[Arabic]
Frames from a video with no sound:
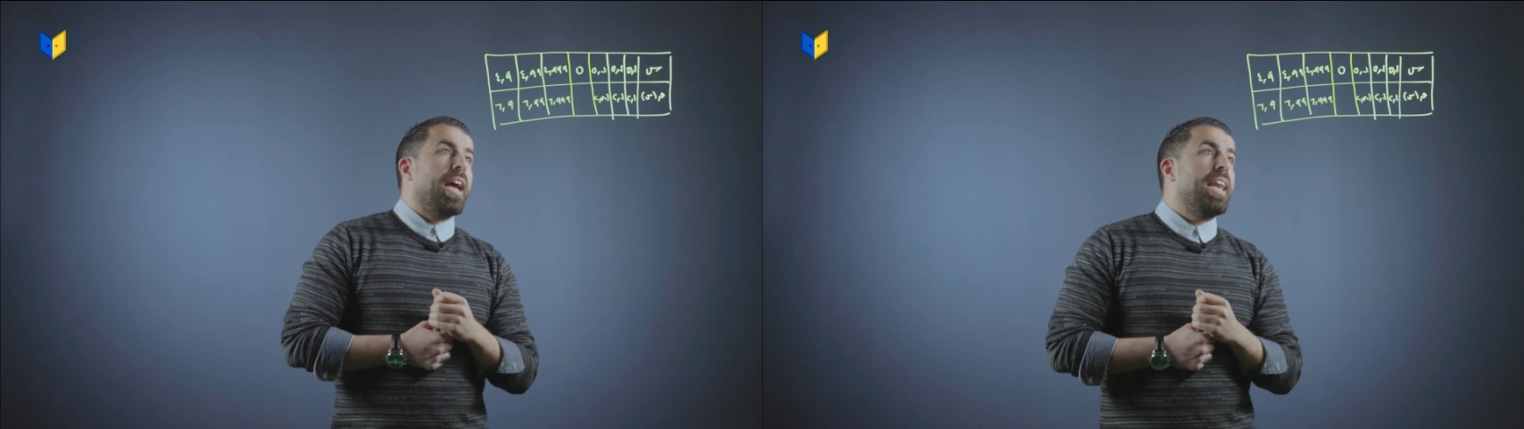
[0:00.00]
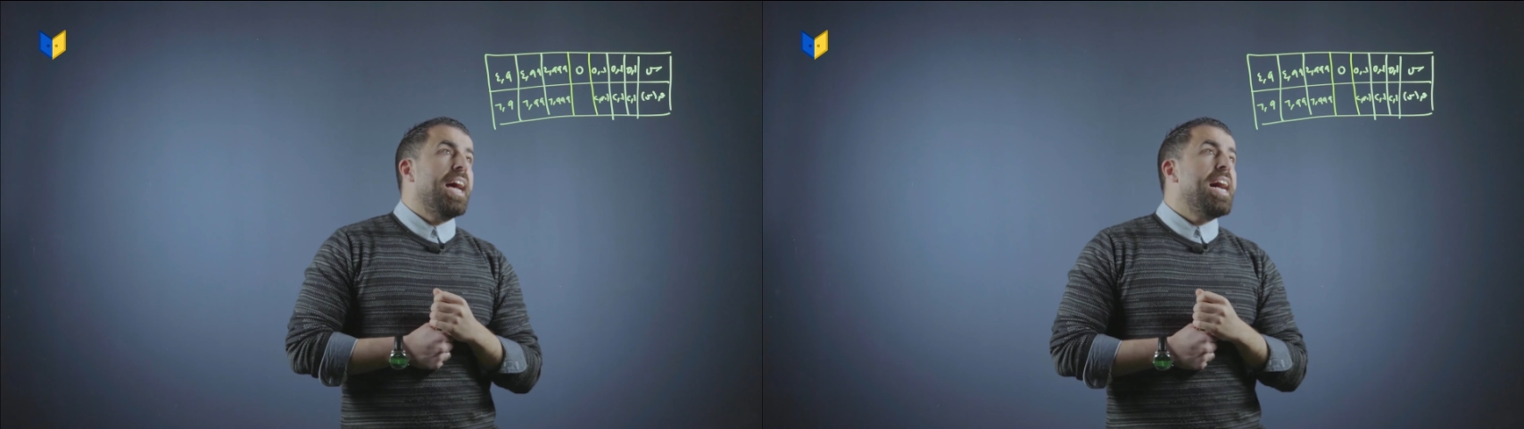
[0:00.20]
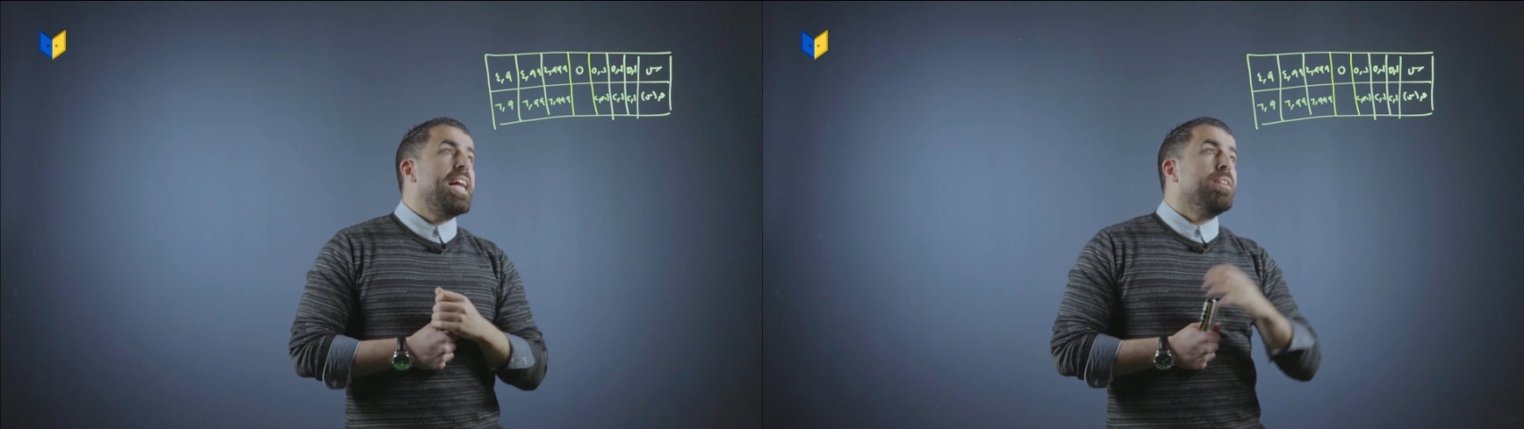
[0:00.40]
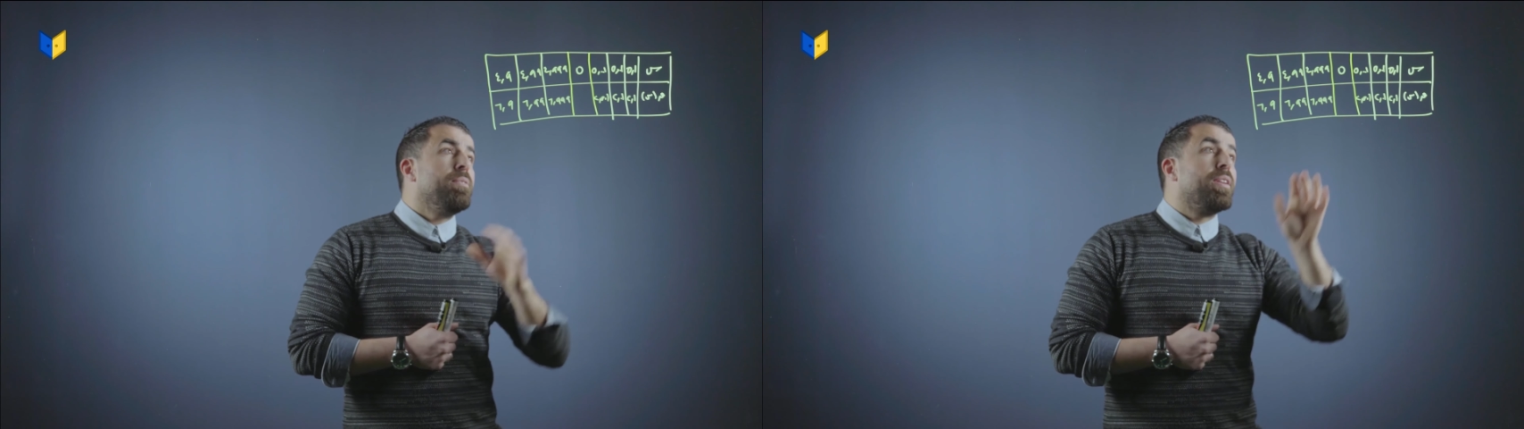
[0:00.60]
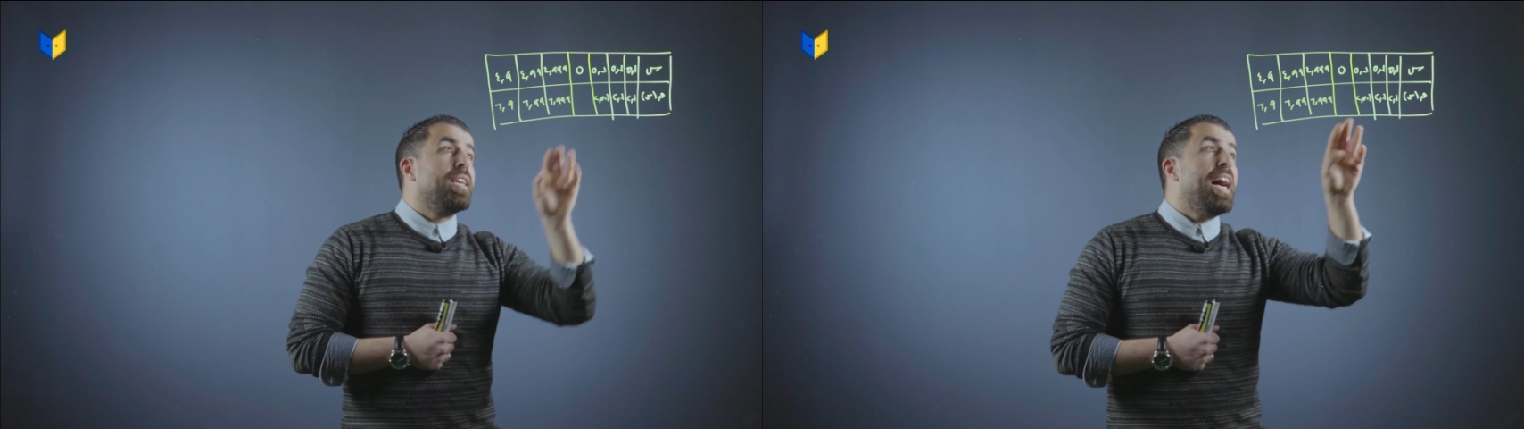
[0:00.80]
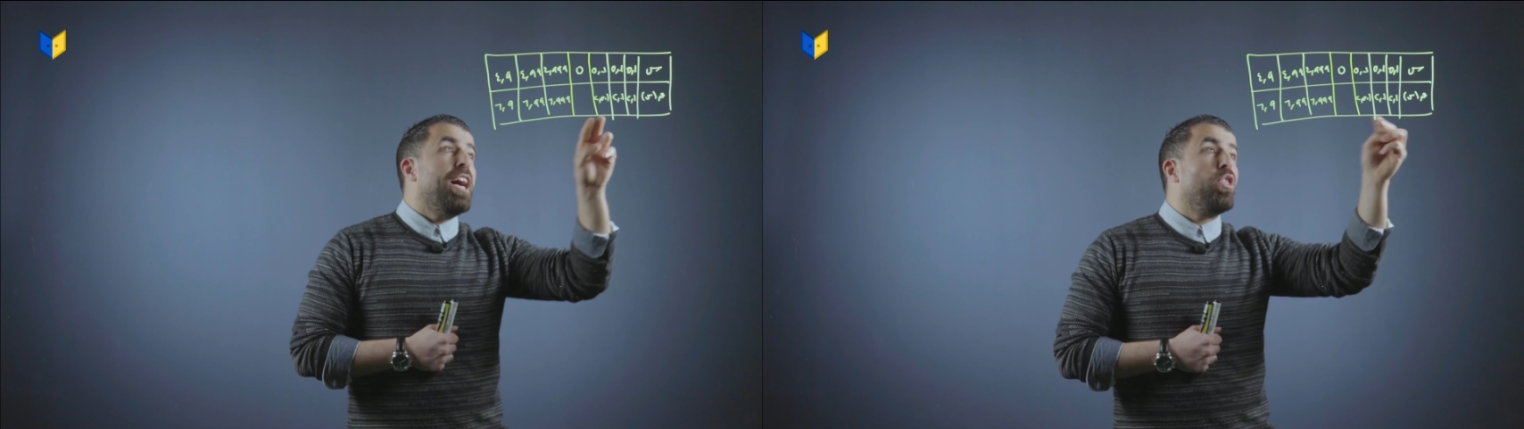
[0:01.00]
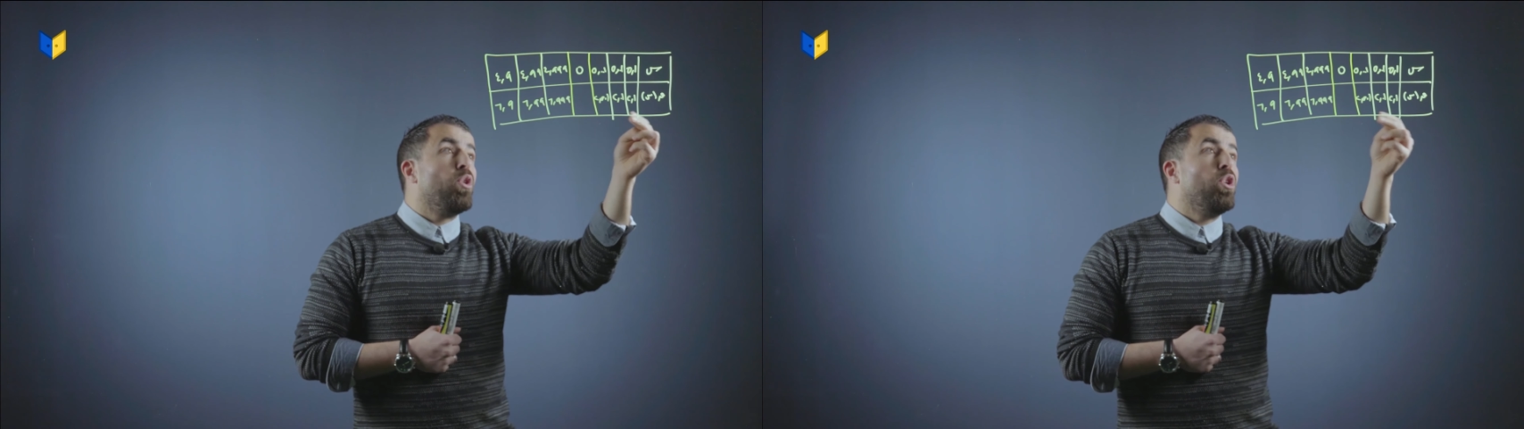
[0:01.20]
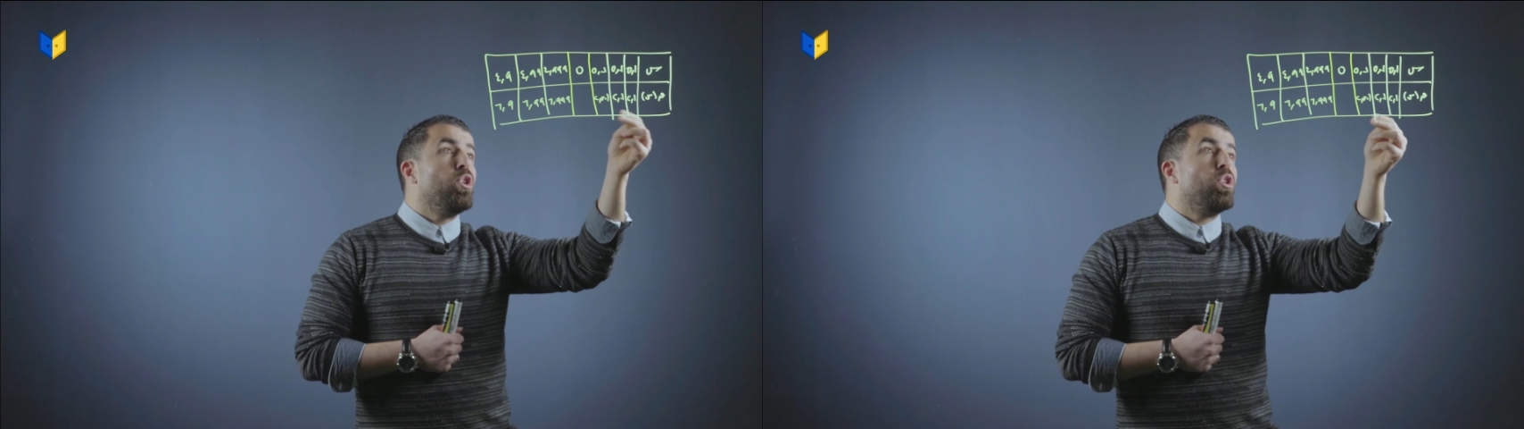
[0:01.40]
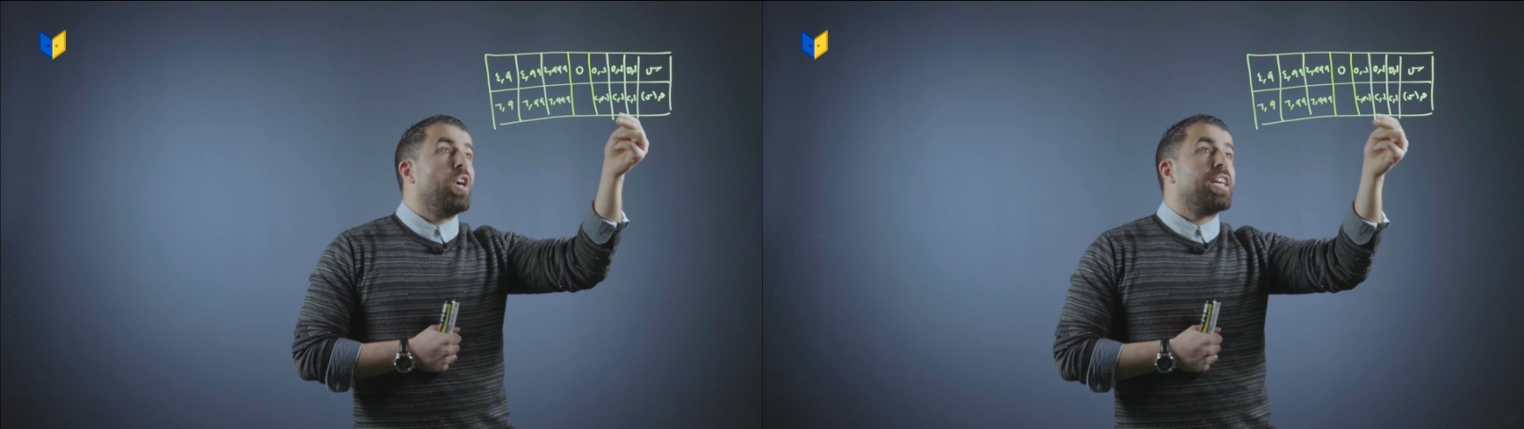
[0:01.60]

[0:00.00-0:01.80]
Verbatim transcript: الآن لاحظوا